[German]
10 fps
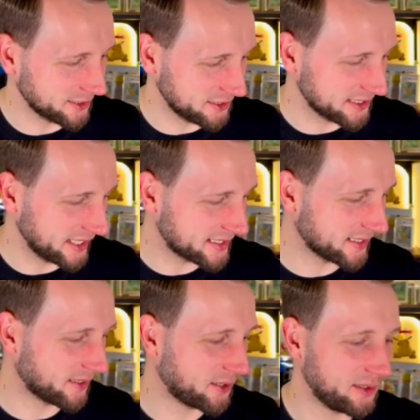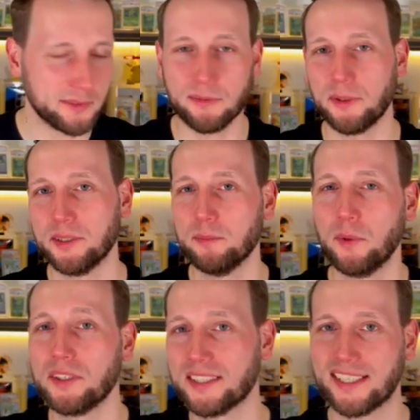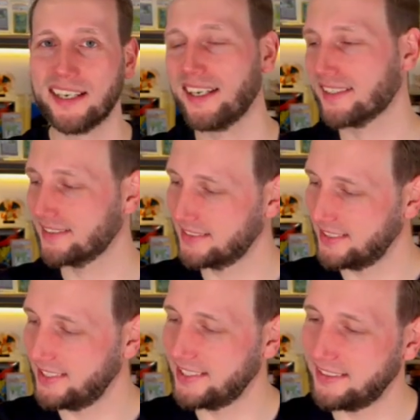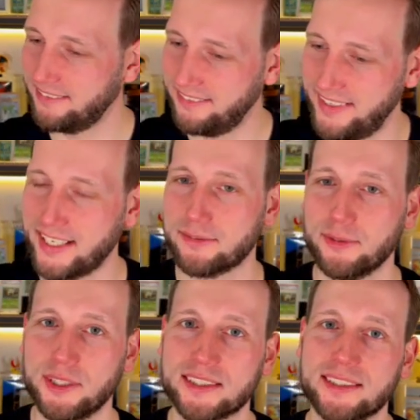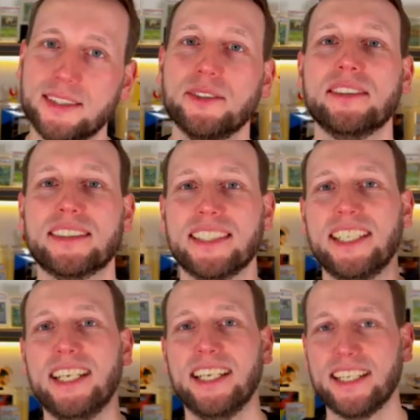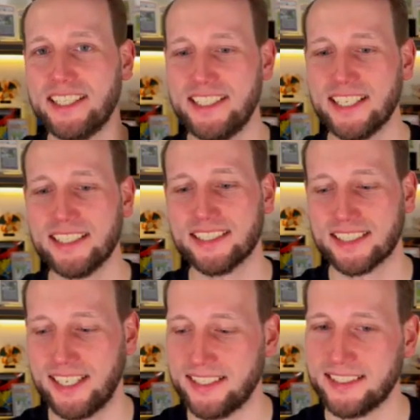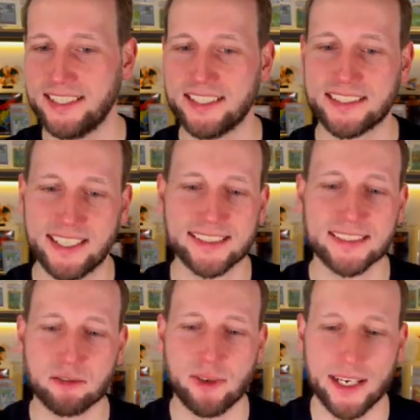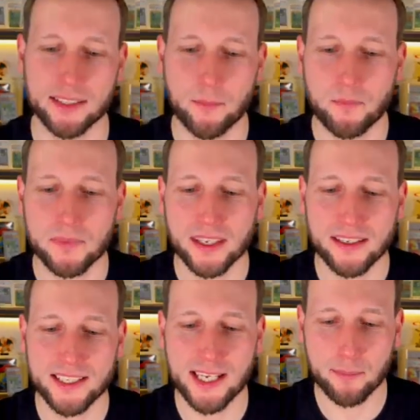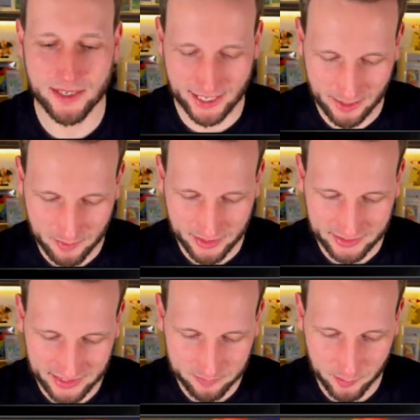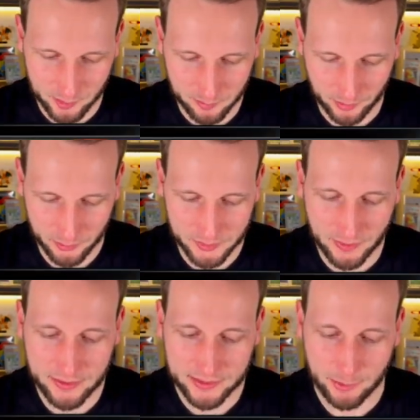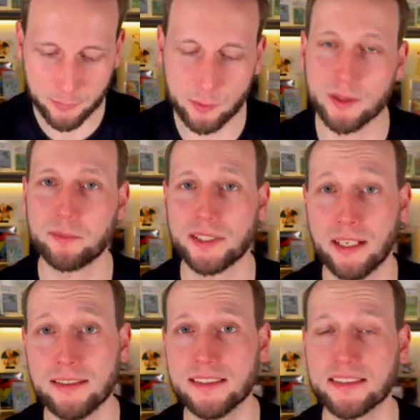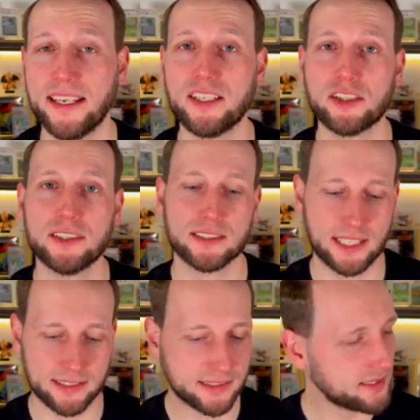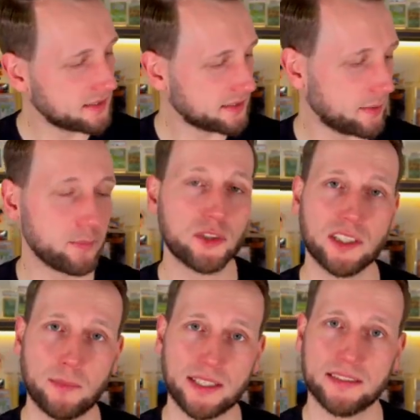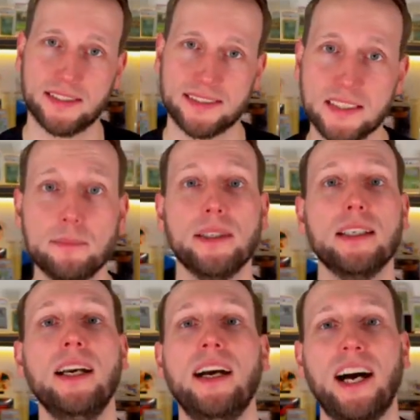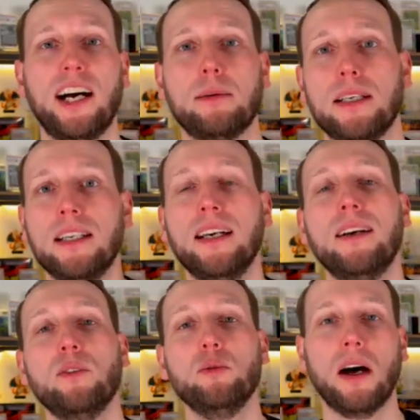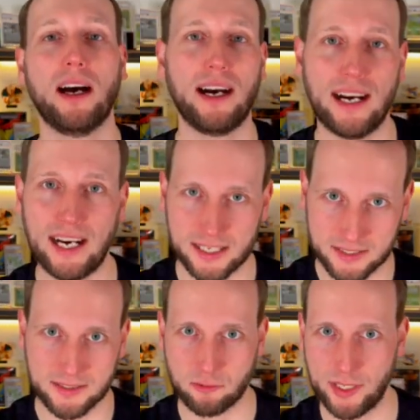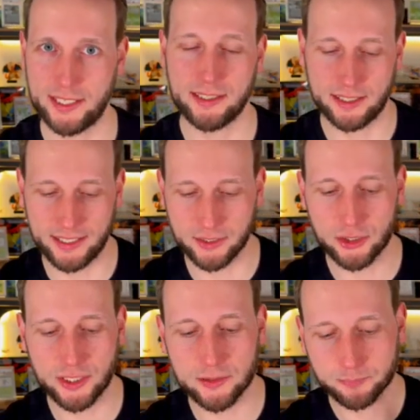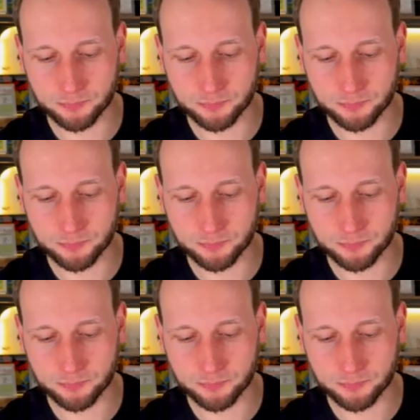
Und jetzt kommt von den Munchkarten die wertvollste. Und hier kenne ich das Grade. Ich habe hier einmal das Mimikma. Und zwar habe ich über einen Bekannten das eingeschickt, der hat diese Submission, der macht das jetzt nicht mehr, aber über Arc Grading eingeschickt.